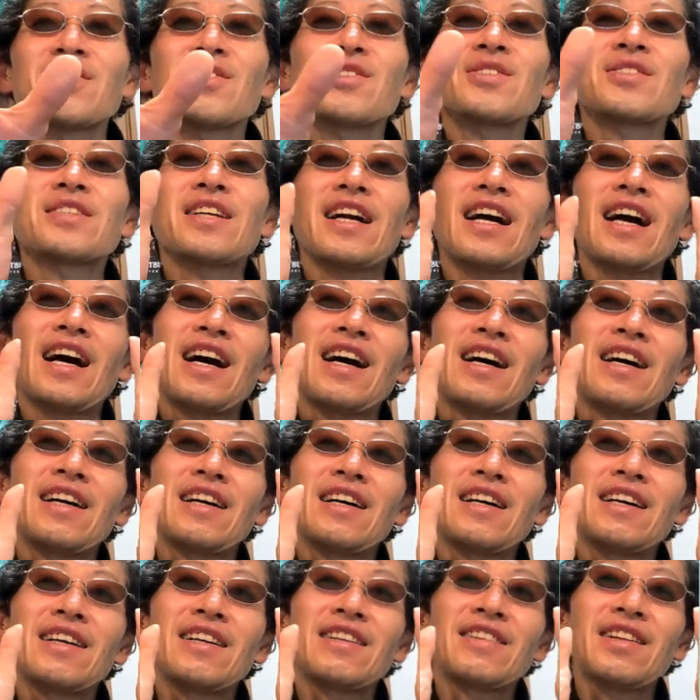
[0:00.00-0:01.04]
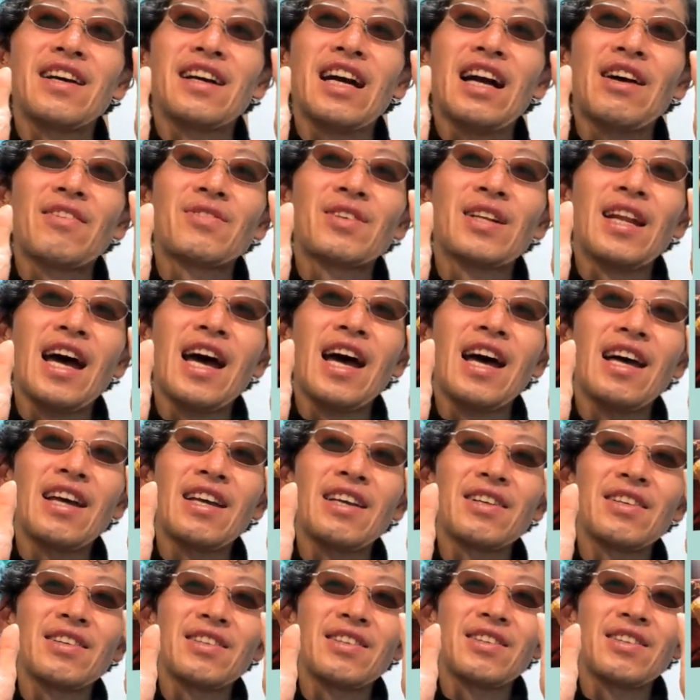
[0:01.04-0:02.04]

集者が中村